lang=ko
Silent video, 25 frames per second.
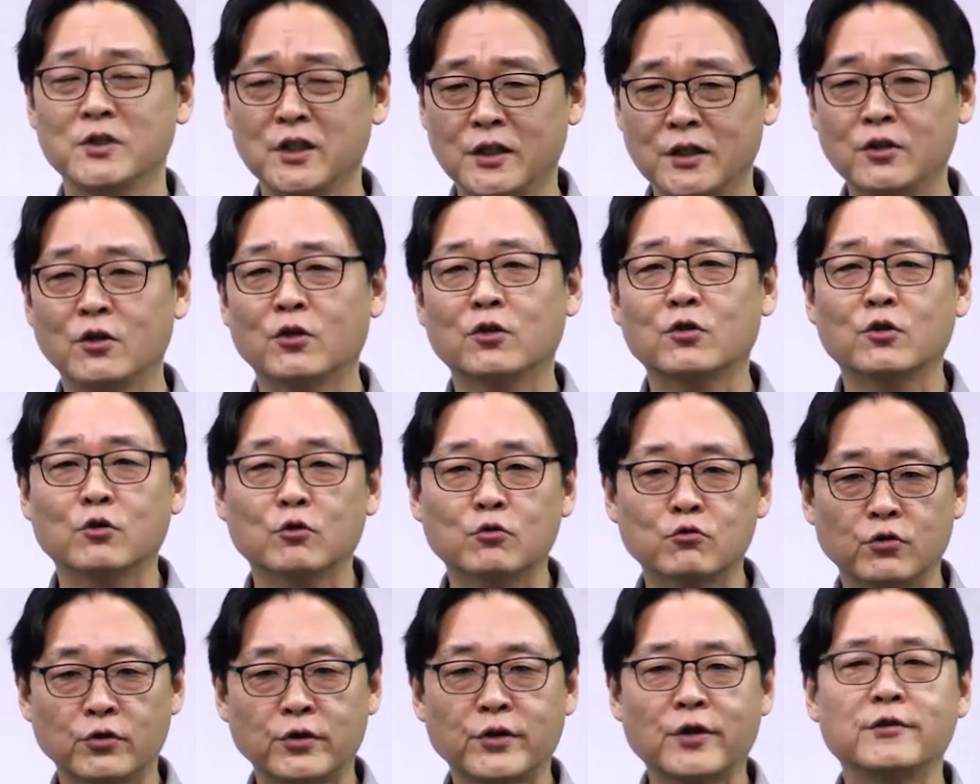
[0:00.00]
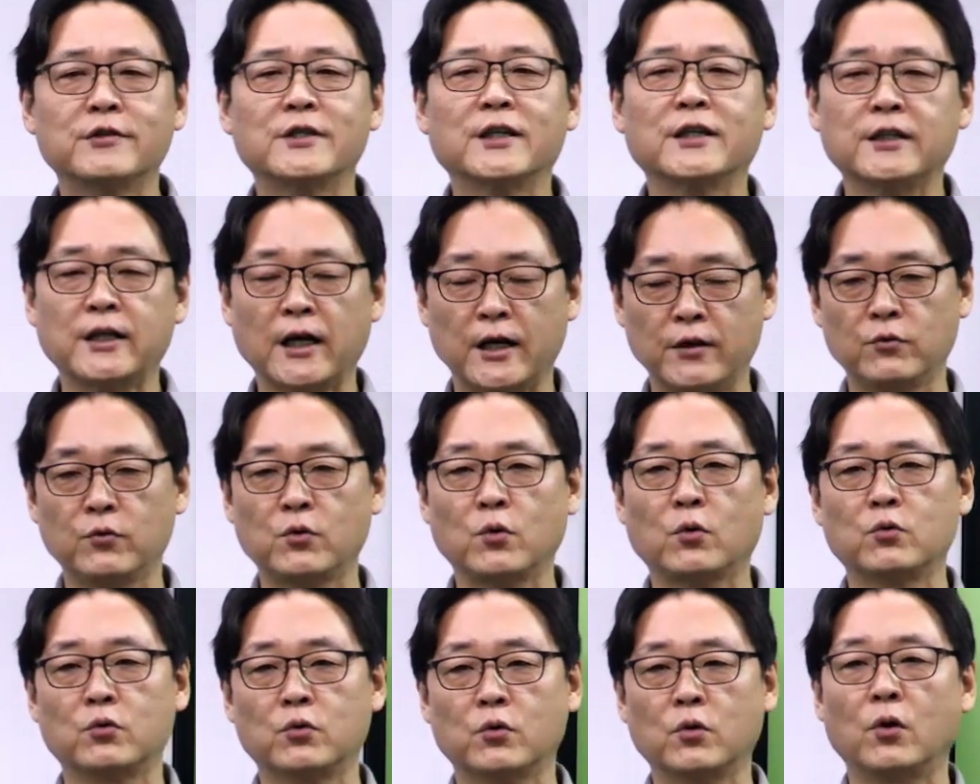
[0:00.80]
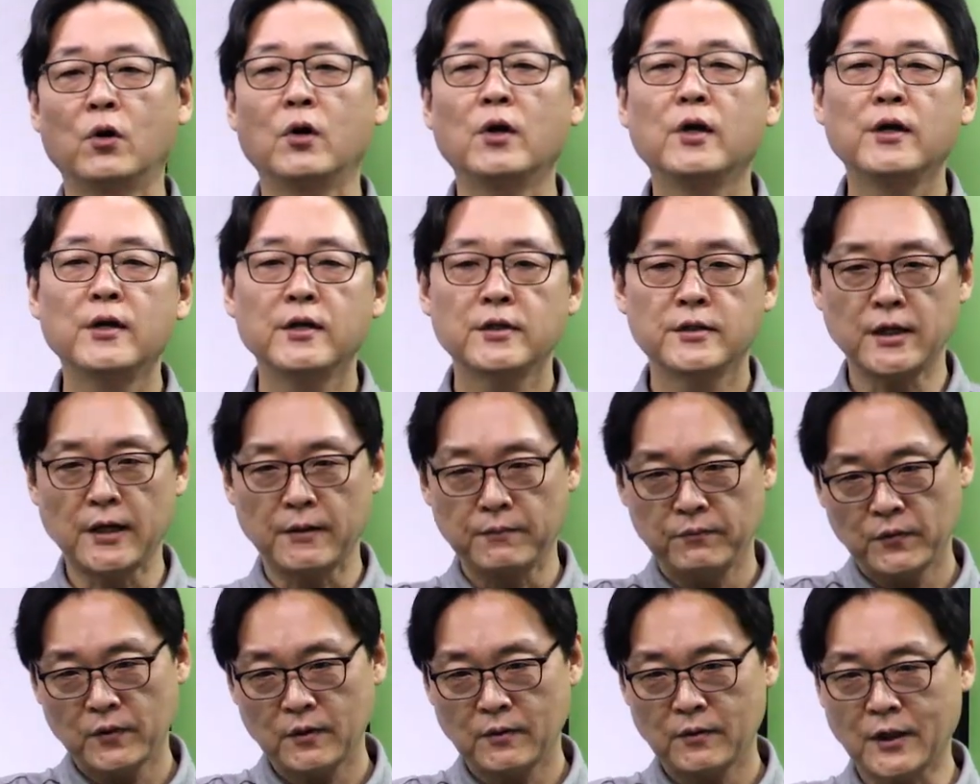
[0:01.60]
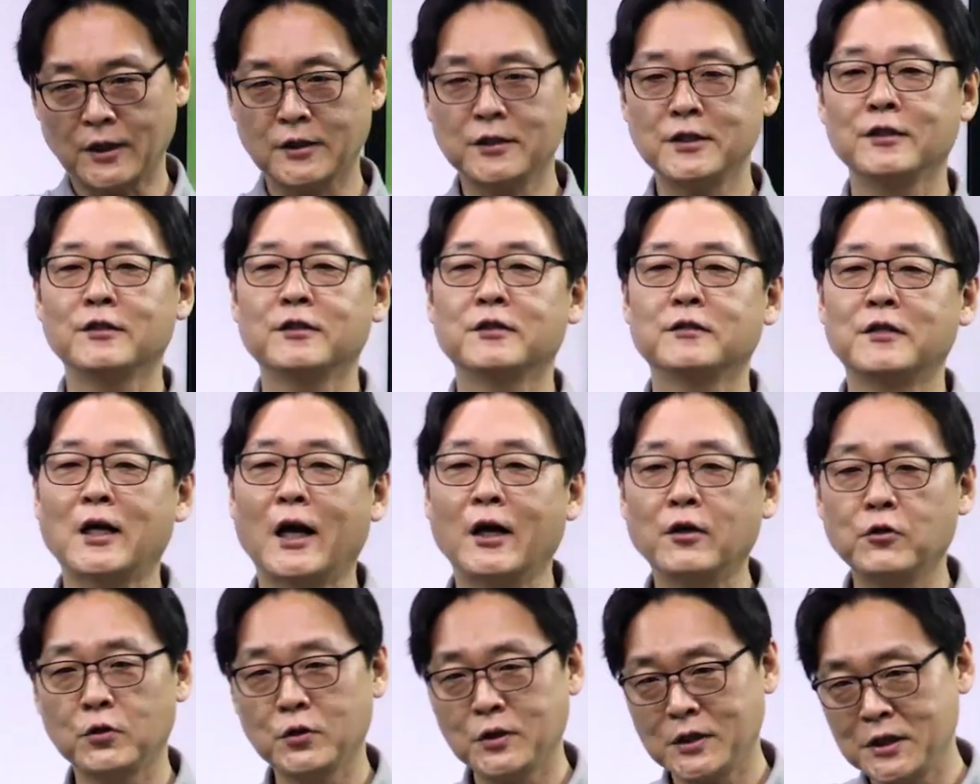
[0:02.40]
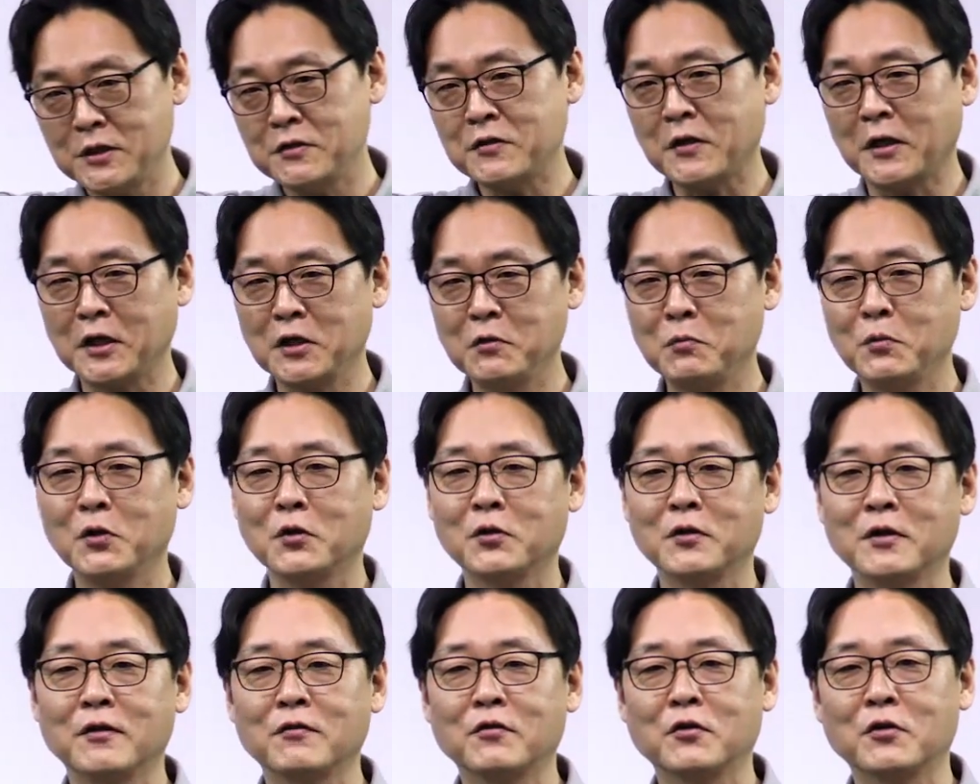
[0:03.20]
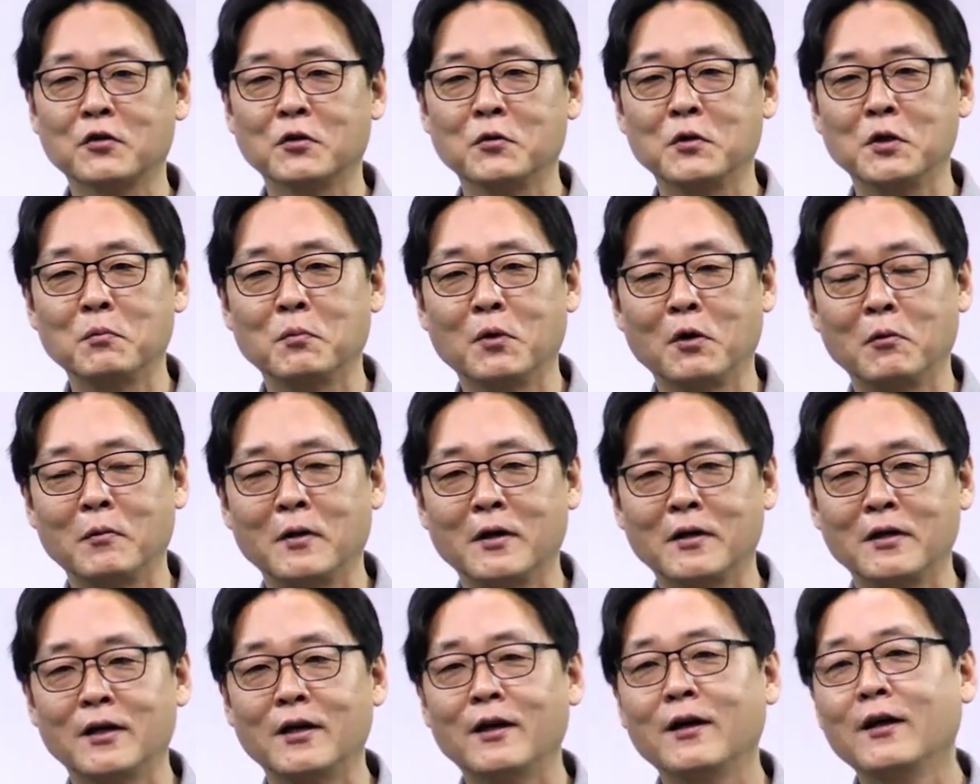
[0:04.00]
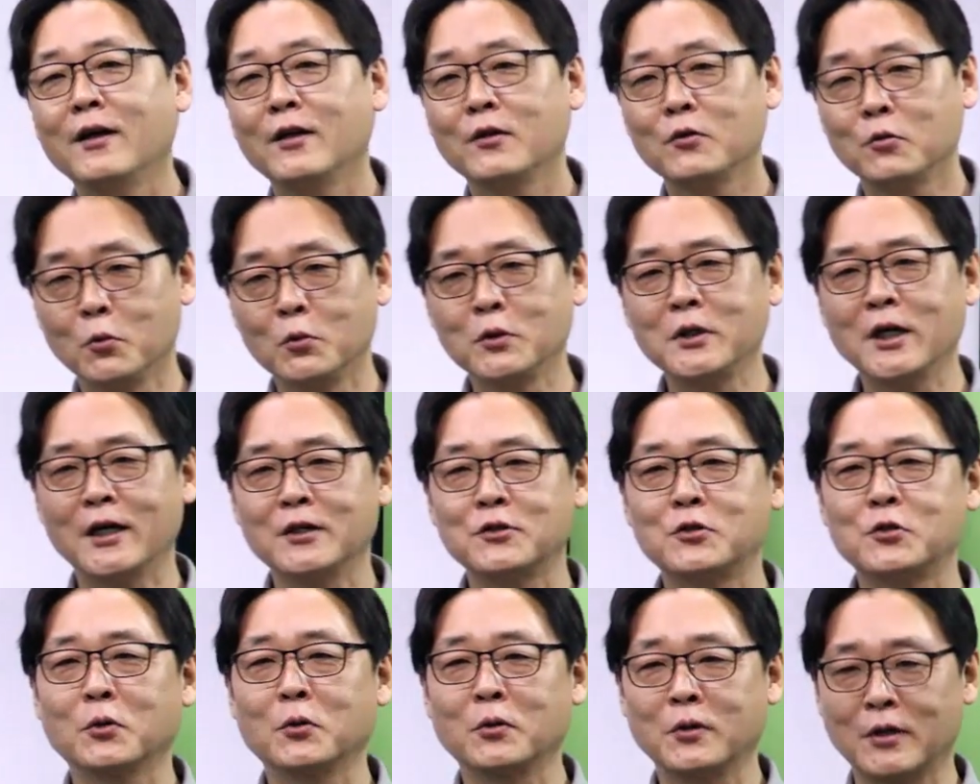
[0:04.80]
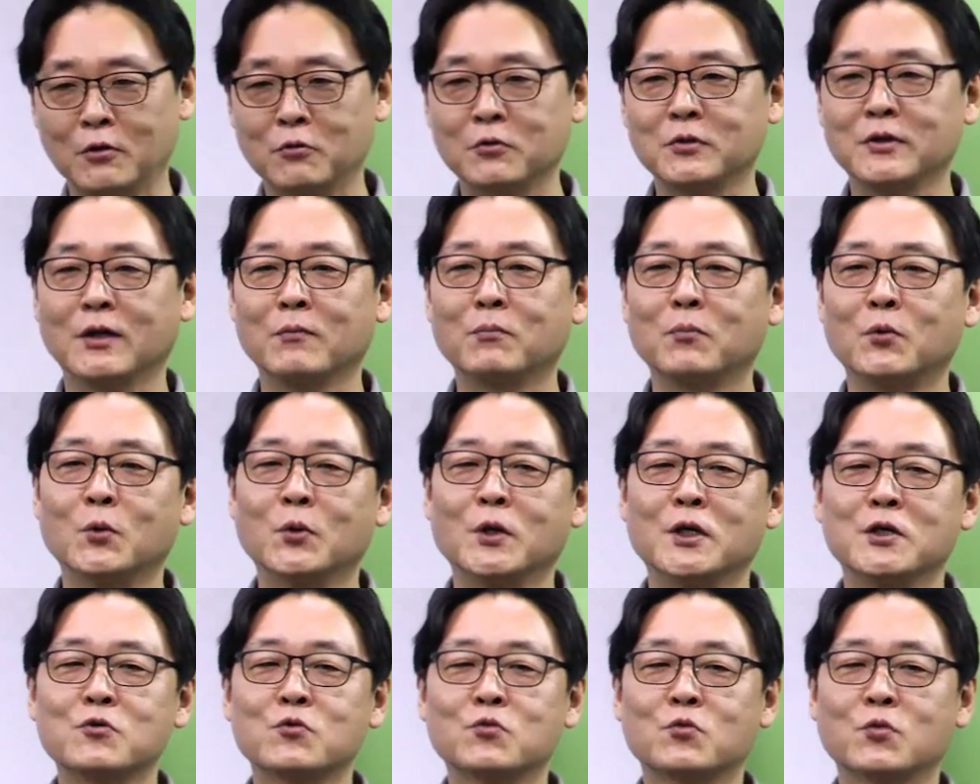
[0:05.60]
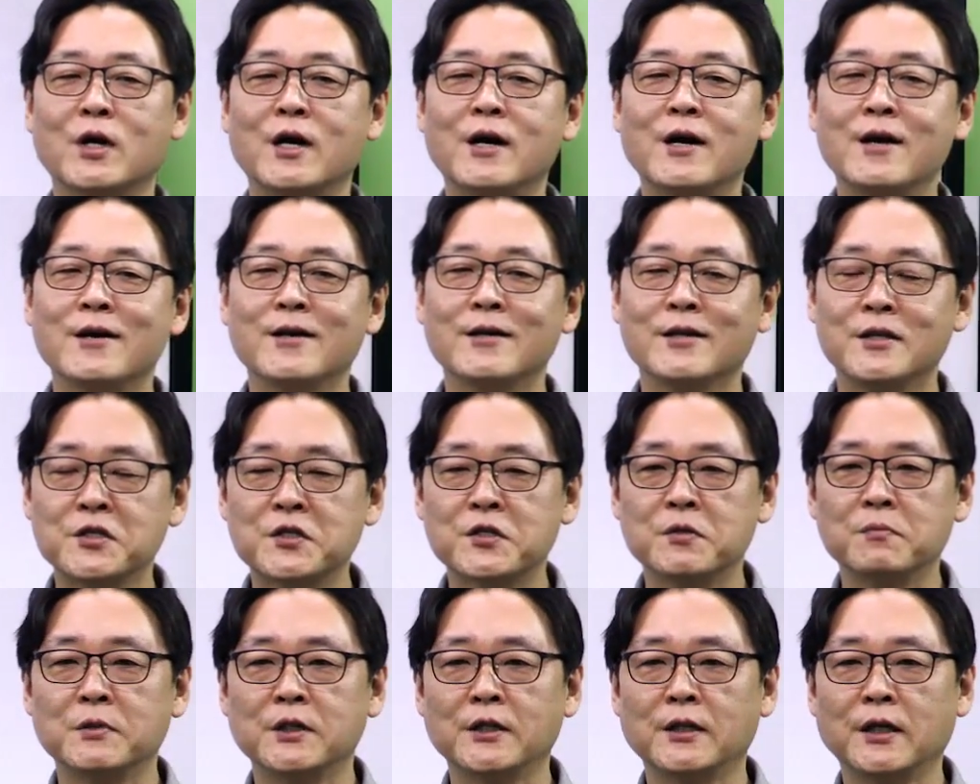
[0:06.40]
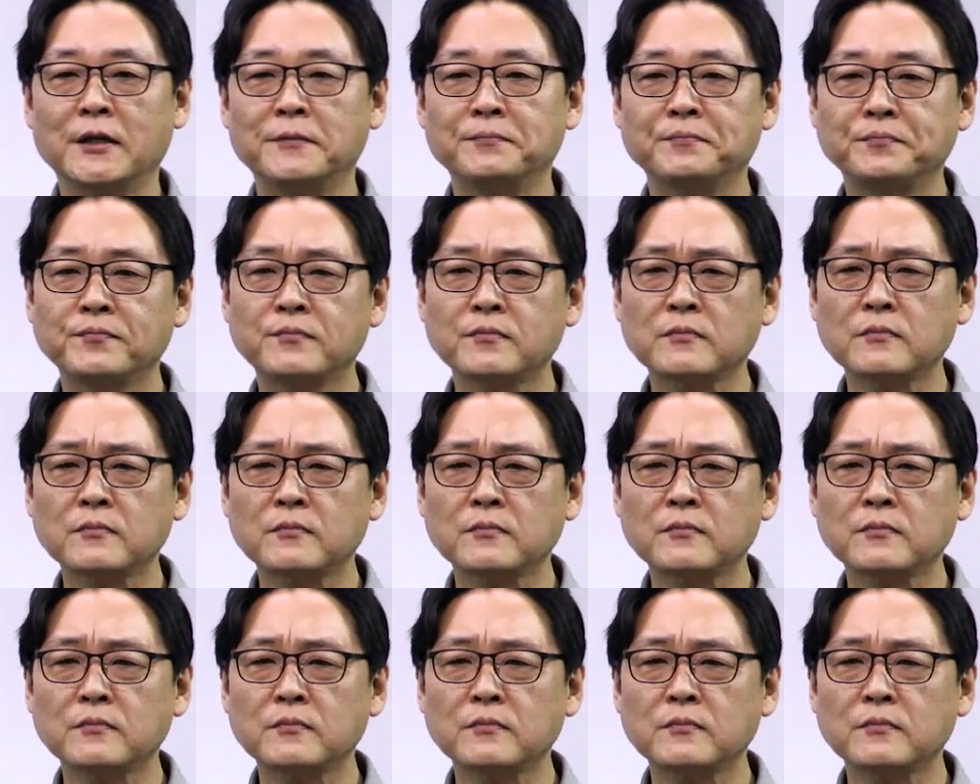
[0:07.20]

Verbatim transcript: 이제 이런 경우 국회의장이 단독으로 자, 당신들 다, 이 상임위원회에서 그럼 이 법안을 논의하시오라고 그냥 보낼 수가 있습니다.